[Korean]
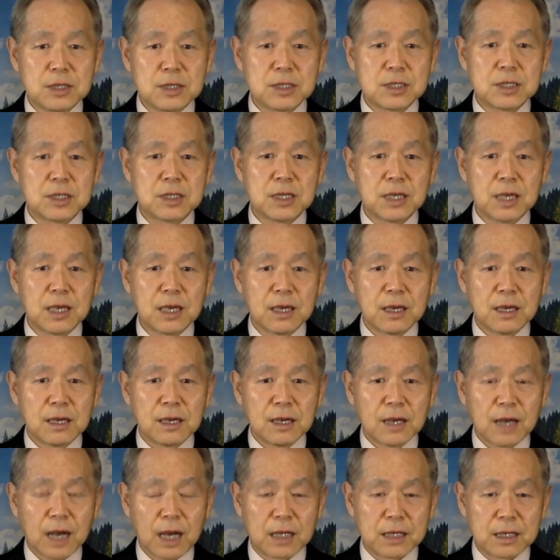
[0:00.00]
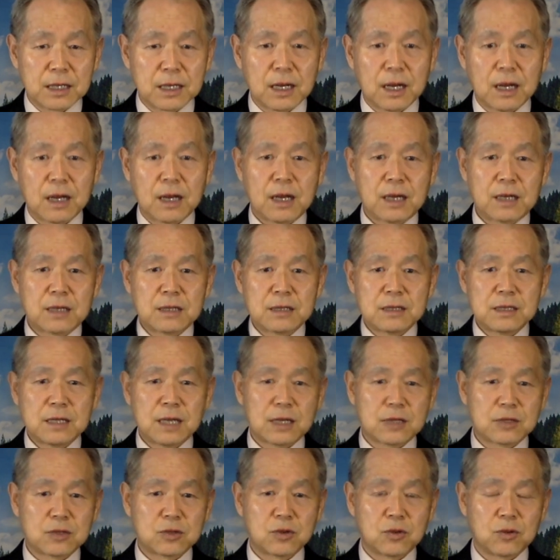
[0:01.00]
쉬게 하리라 하는
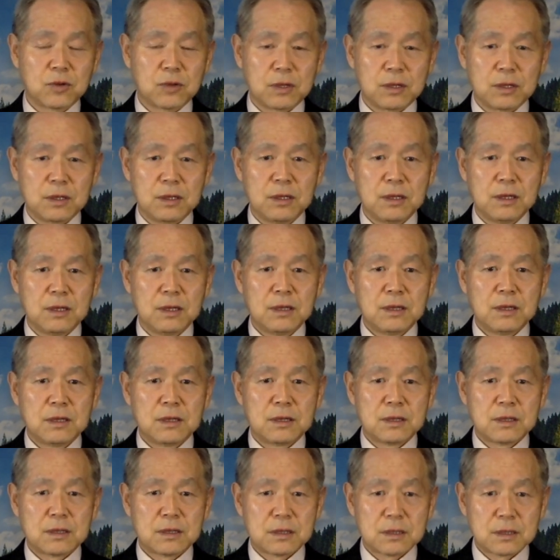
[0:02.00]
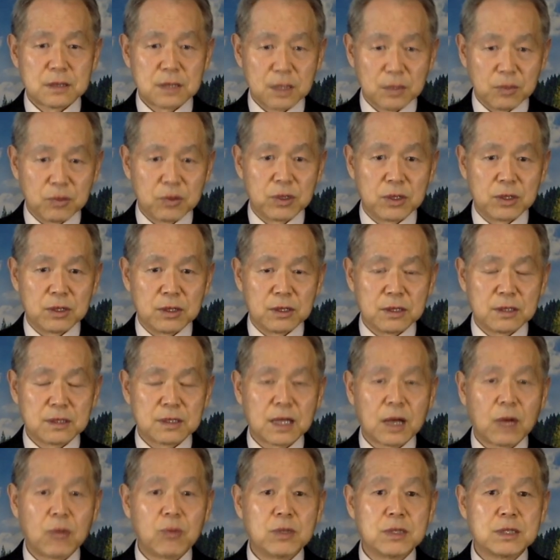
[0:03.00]
약속을 더불어
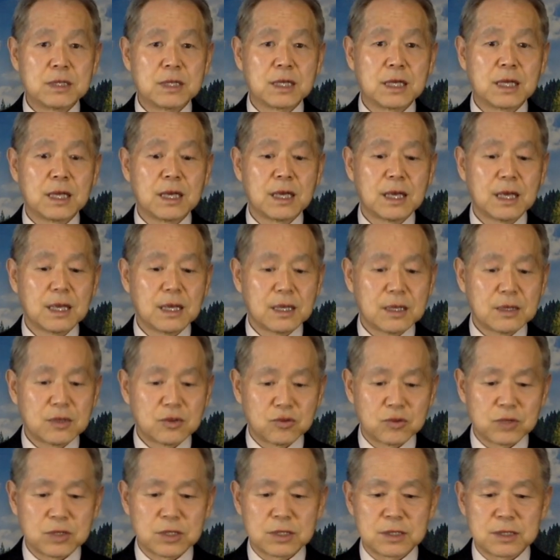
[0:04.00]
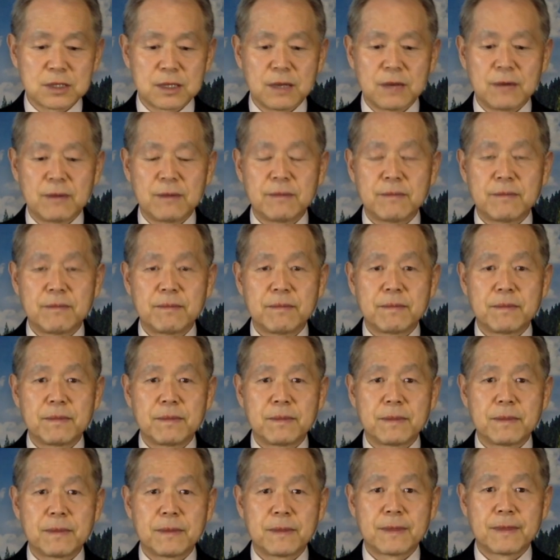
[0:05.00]
다윗에게 해 주셨어요.
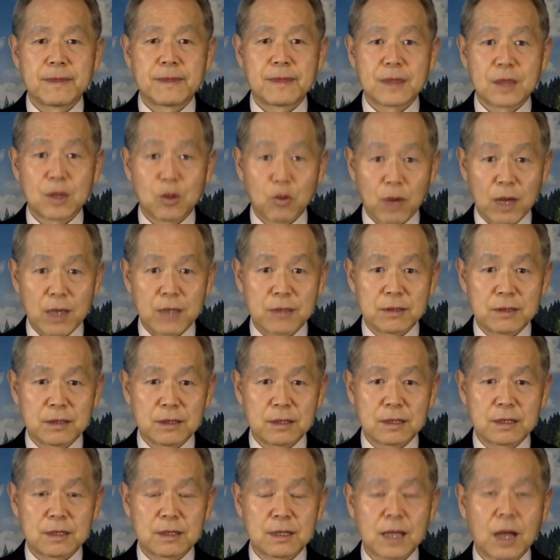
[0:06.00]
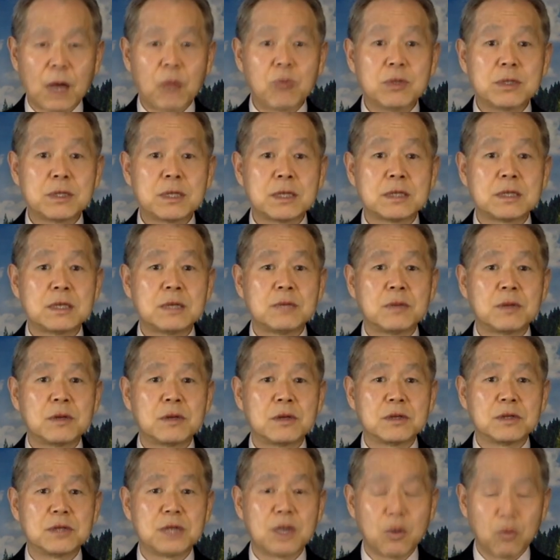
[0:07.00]
또한 다윗의
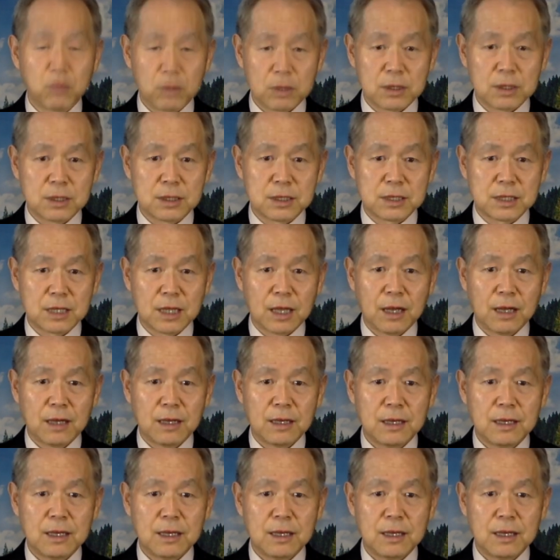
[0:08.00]
집을 세울 것이다.